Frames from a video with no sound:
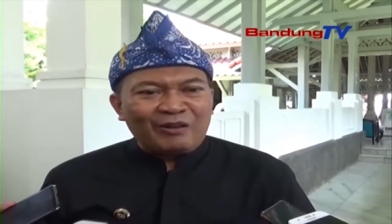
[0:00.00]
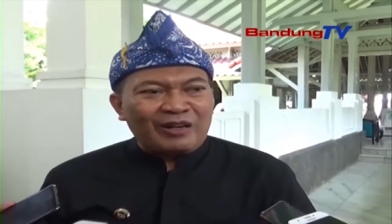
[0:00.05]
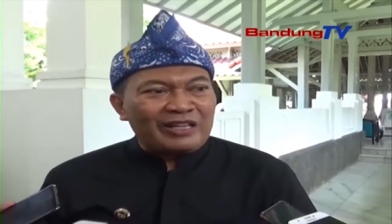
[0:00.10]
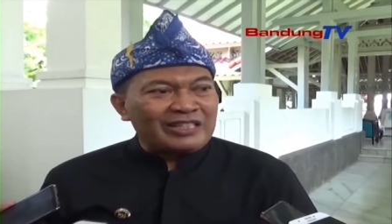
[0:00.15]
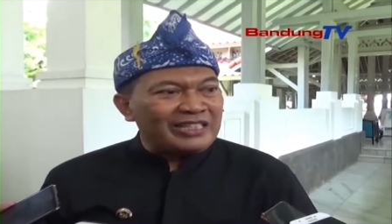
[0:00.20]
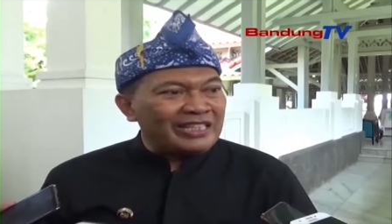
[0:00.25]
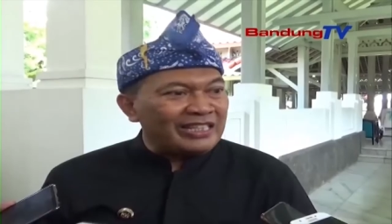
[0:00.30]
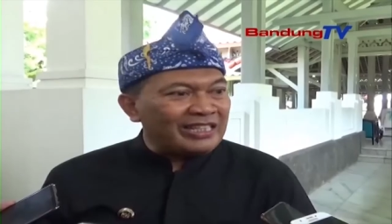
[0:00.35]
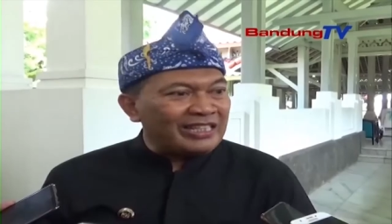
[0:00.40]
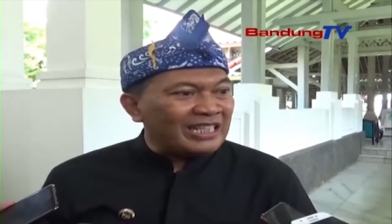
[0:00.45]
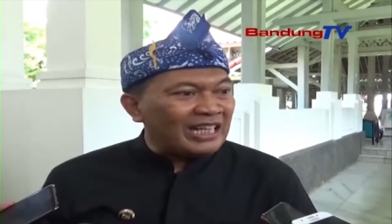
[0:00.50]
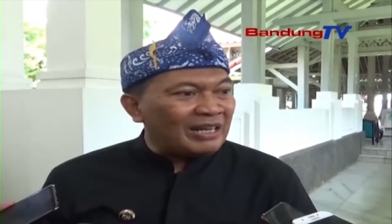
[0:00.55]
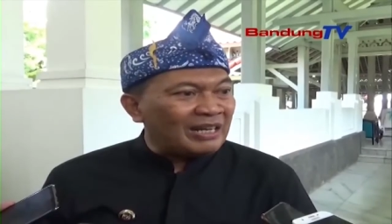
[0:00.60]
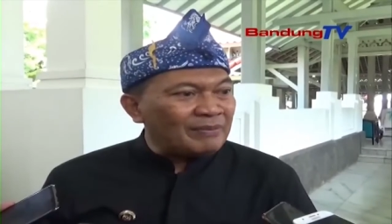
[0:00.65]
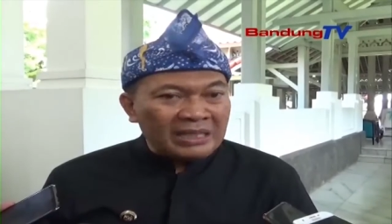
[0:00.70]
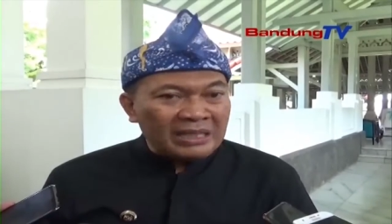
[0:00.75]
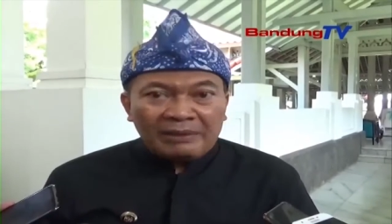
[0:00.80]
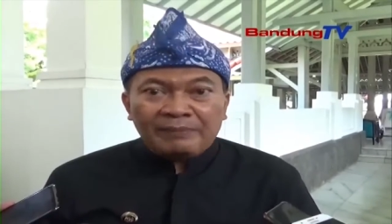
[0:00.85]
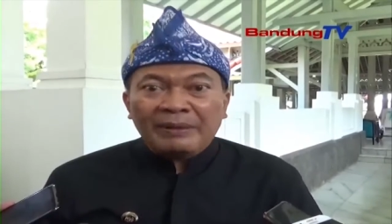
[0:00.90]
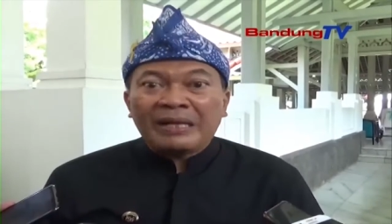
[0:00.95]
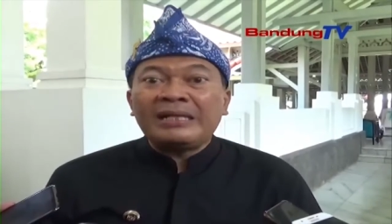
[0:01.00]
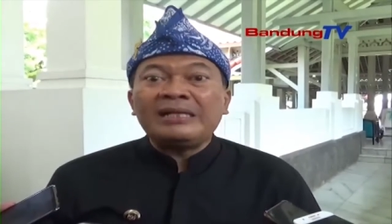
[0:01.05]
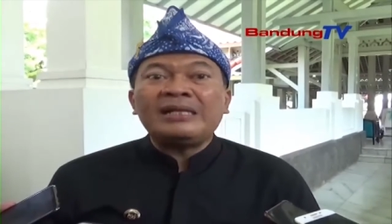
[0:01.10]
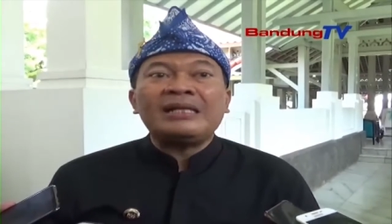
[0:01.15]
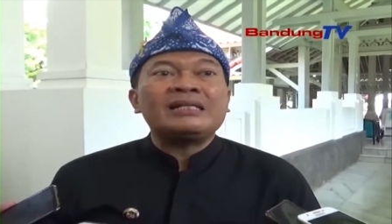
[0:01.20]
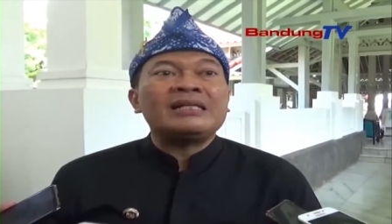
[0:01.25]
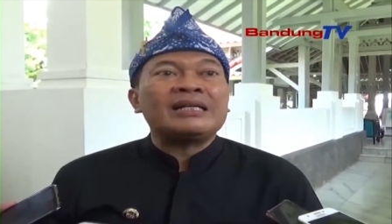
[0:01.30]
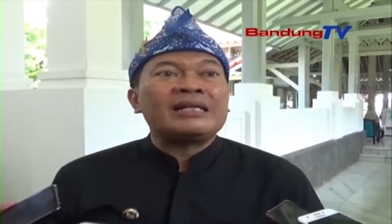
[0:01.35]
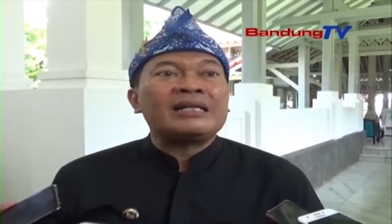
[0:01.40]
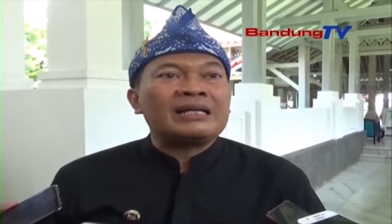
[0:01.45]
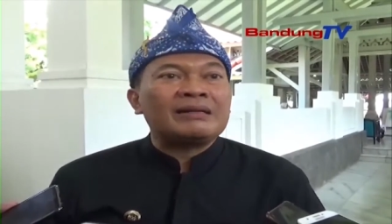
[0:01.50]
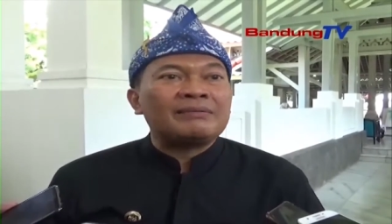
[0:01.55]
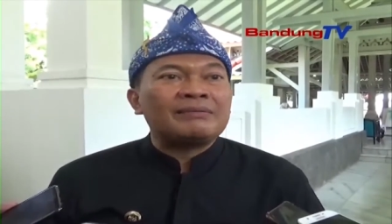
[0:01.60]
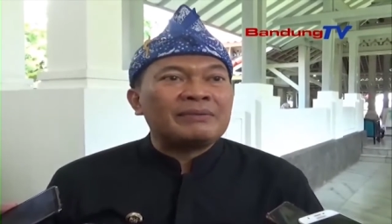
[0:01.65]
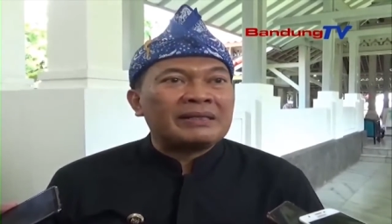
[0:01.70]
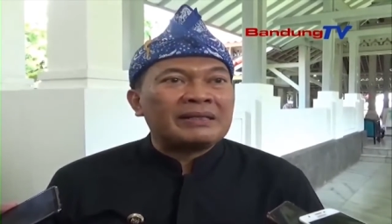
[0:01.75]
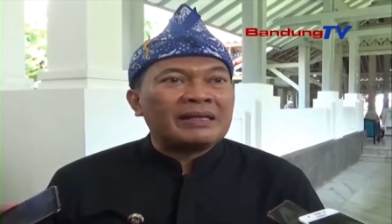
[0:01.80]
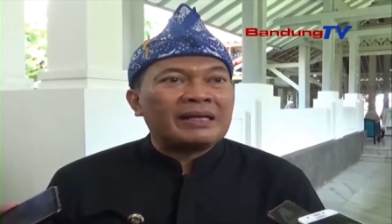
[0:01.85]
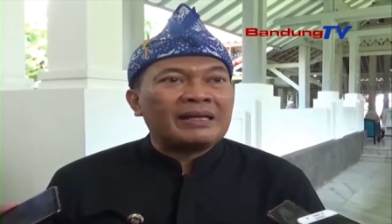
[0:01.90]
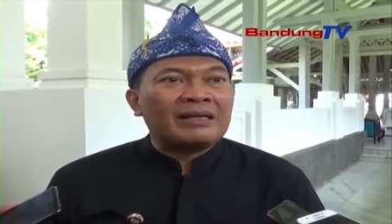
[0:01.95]
logistiknya segala macam kita perhatikan saya kira
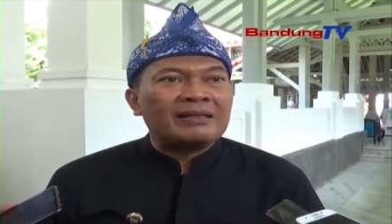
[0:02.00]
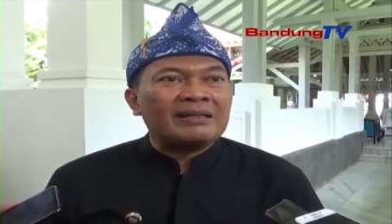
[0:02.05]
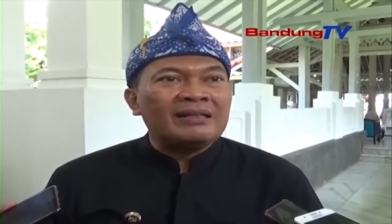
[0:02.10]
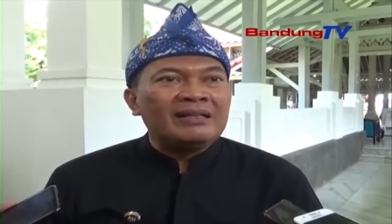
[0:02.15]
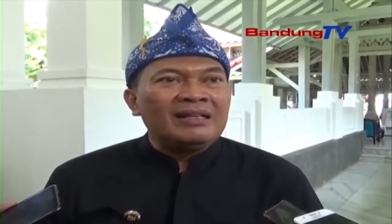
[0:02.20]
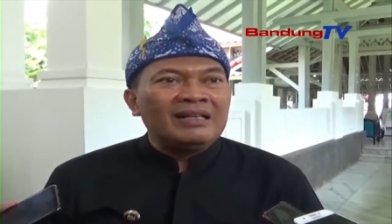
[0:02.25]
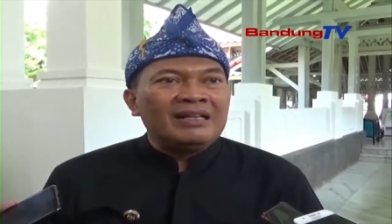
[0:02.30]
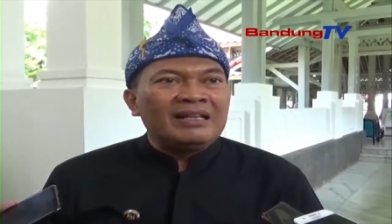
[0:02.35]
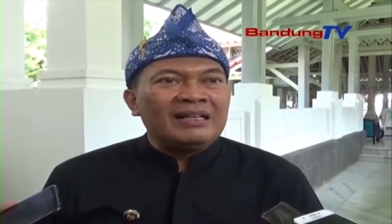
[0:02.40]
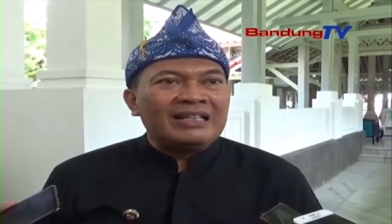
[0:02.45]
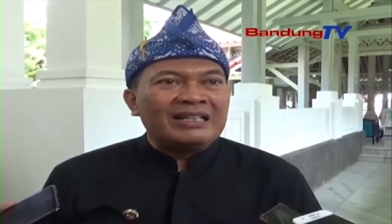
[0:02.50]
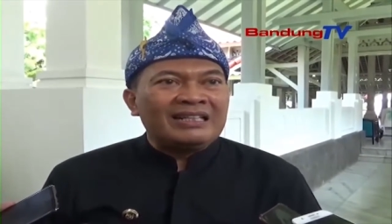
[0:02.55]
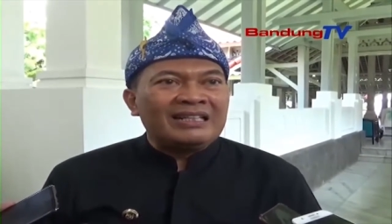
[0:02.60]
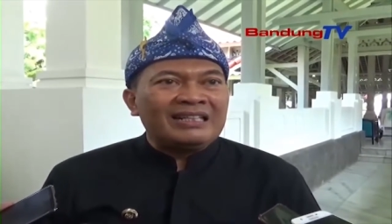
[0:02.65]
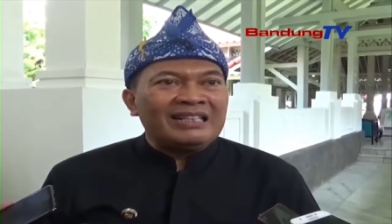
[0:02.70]
hmm